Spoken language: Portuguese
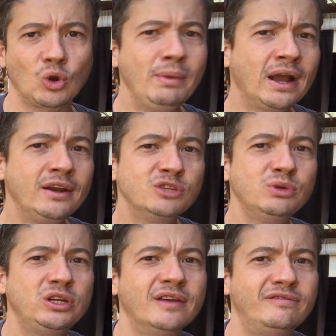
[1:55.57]
O
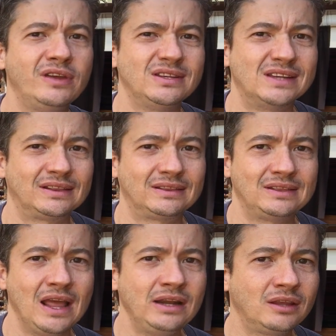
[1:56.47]
mecanismo de defesa
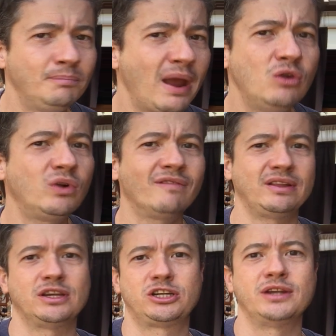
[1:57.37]
ele também nunca
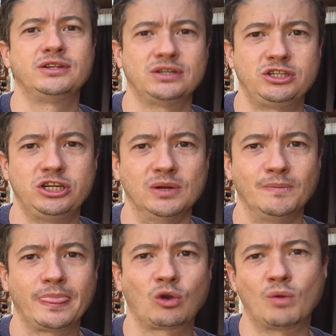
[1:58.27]
vai deixar de existir,
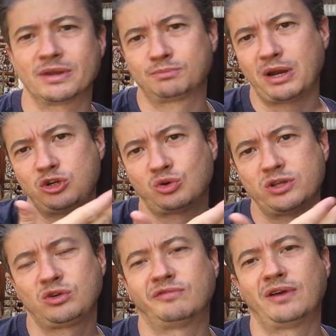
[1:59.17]
como as
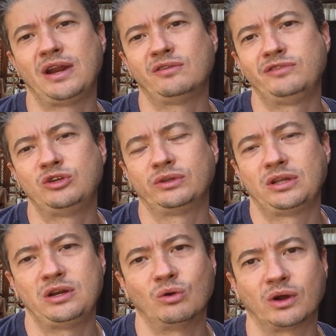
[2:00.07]
paixões que eu falei no vídeo
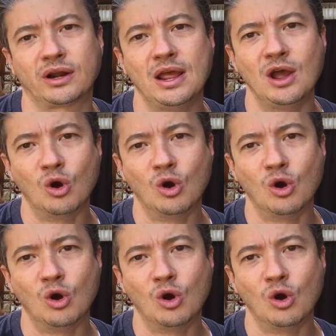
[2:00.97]
anterior.